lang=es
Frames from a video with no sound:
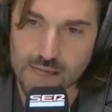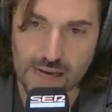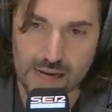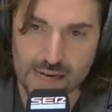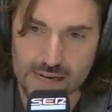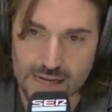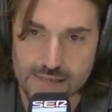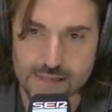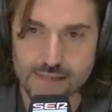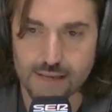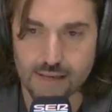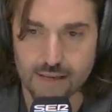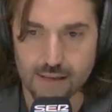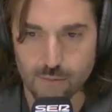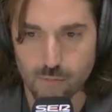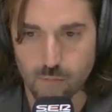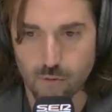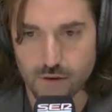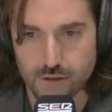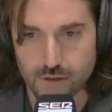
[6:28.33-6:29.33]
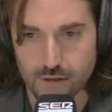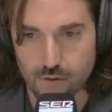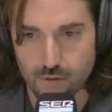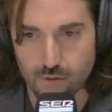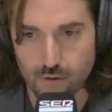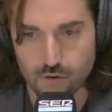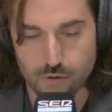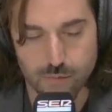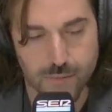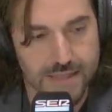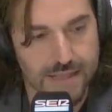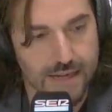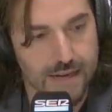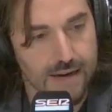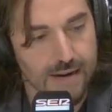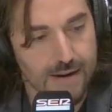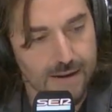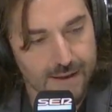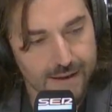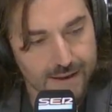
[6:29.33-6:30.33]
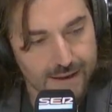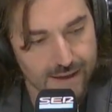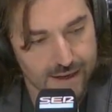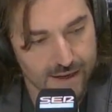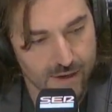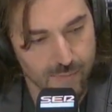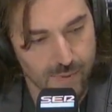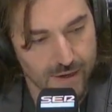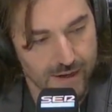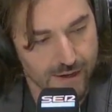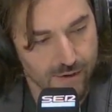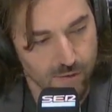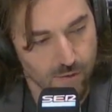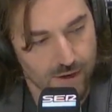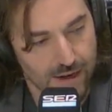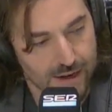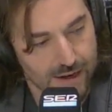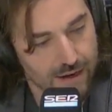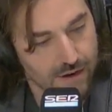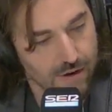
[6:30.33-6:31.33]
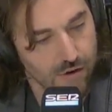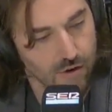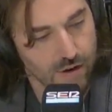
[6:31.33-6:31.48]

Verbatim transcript: día a casa después de un hospital y respirar regular.